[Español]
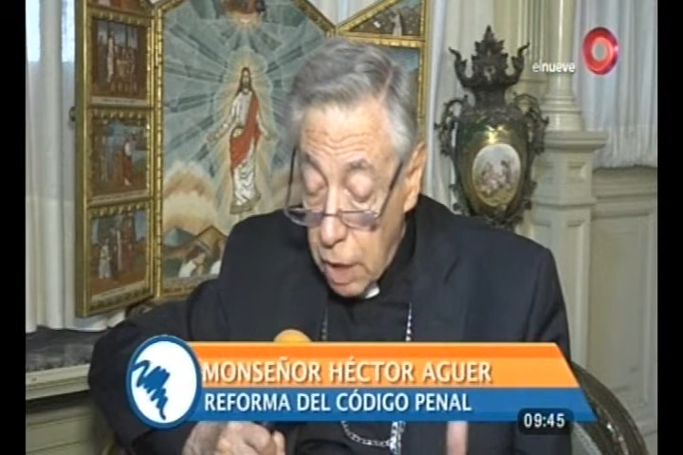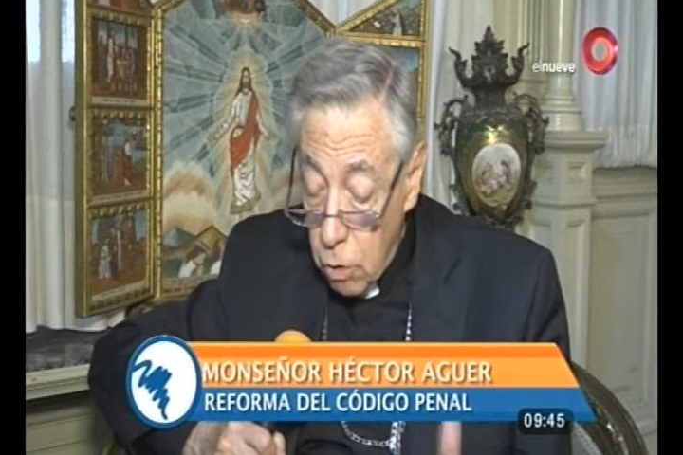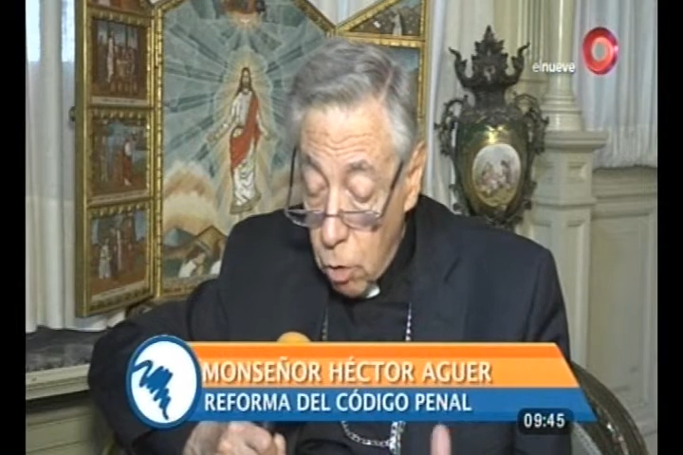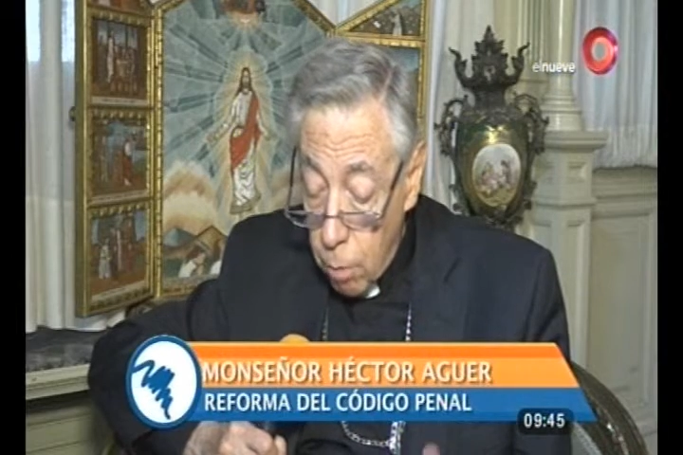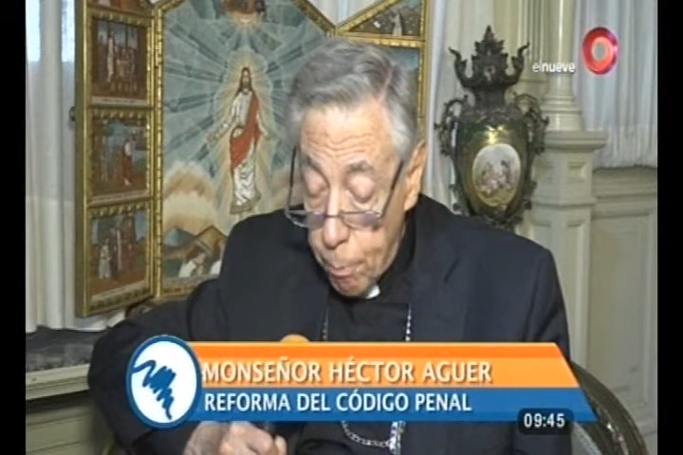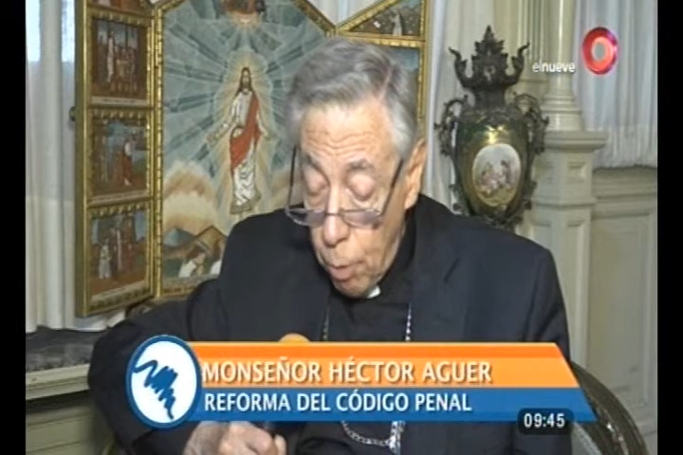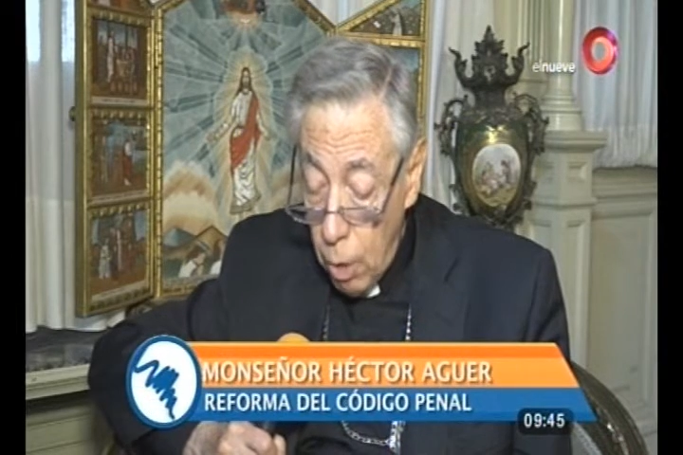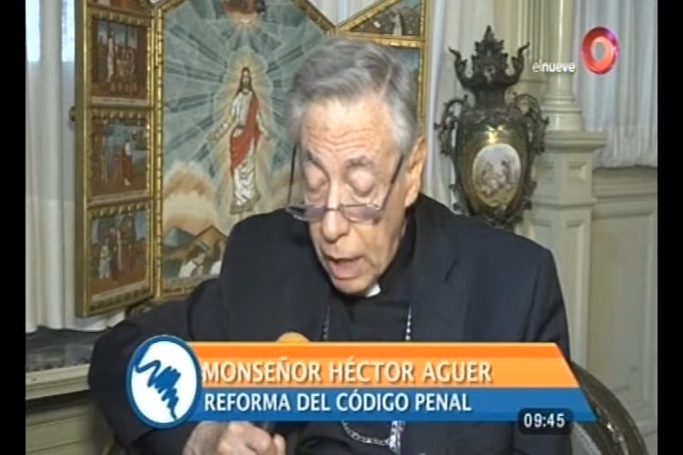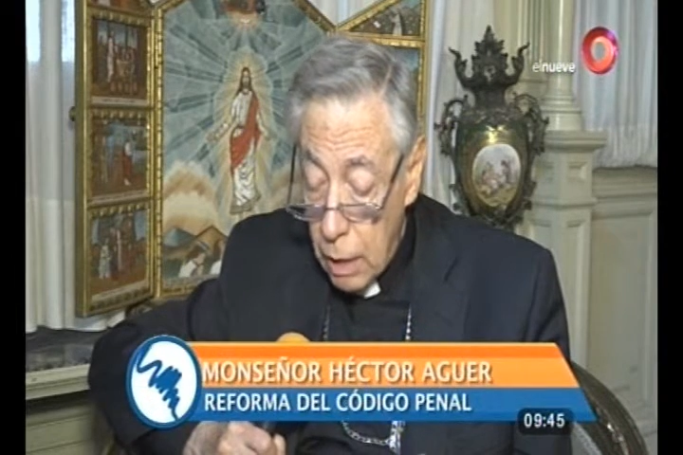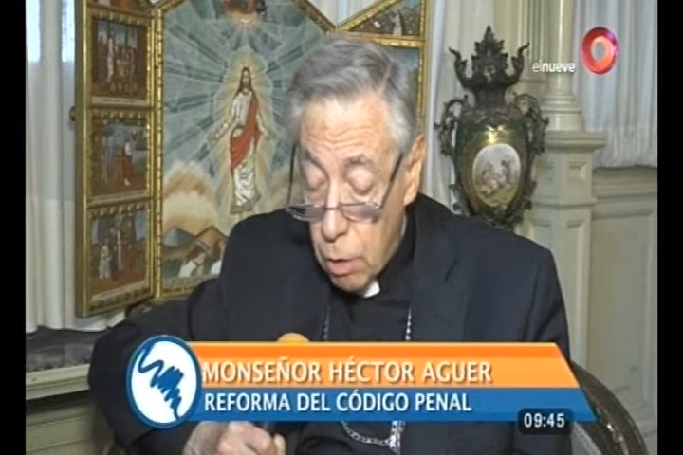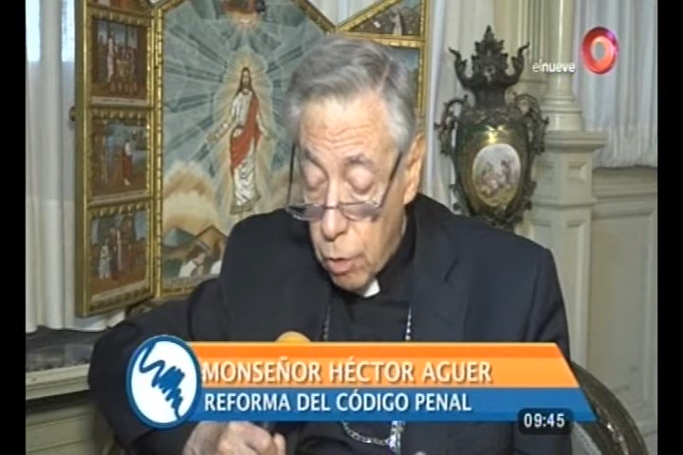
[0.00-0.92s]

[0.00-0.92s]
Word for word: incorporan